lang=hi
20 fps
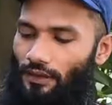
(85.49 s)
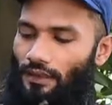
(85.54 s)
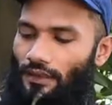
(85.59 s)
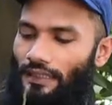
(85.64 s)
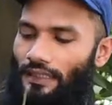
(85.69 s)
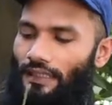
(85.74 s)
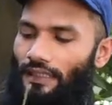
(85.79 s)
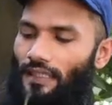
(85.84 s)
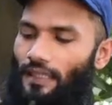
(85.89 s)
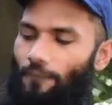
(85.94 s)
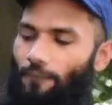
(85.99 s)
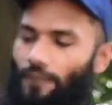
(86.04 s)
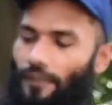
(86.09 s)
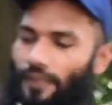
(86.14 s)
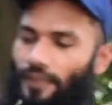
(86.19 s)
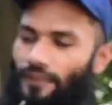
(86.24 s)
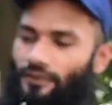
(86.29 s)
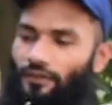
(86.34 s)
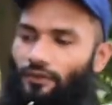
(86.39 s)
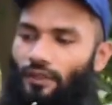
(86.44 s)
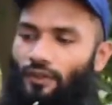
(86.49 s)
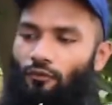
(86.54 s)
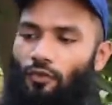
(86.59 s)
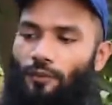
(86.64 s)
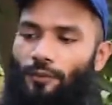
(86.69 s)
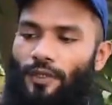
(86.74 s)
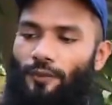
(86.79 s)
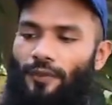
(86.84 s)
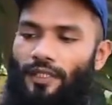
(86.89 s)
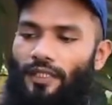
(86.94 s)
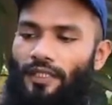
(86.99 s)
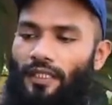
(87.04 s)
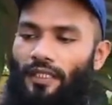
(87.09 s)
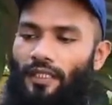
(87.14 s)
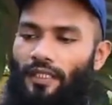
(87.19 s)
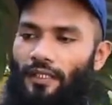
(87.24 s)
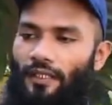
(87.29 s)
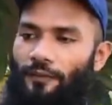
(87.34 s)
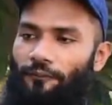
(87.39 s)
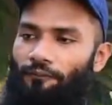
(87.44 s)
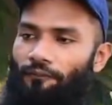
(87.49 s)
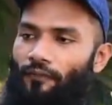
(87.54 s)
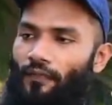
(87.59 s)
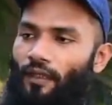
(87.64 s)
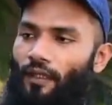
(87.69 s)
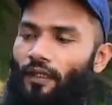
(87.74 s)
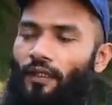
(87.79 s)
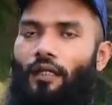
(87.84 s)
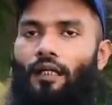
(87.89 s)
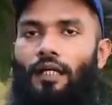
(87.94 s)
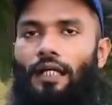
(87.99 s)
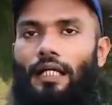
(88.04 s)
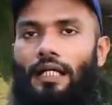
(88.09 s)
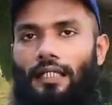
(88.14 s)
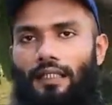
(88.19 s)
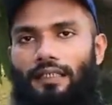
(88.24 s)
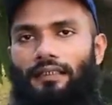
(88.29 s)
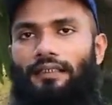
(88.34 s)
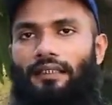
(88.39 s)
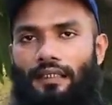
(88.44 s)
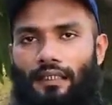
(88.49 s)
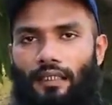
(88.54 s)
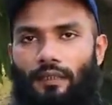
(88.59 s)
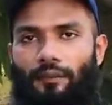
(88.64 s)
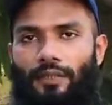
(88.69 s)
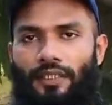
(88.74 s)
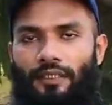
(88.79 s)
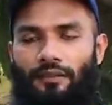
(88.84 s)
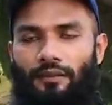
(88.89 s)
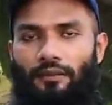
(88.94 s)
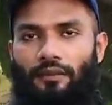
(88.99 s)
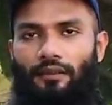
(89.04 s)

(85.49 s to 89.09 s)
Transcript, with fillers: लेकिन ये प्लांट जो है वो अभी भी ग्रीन है हालत ख़राब है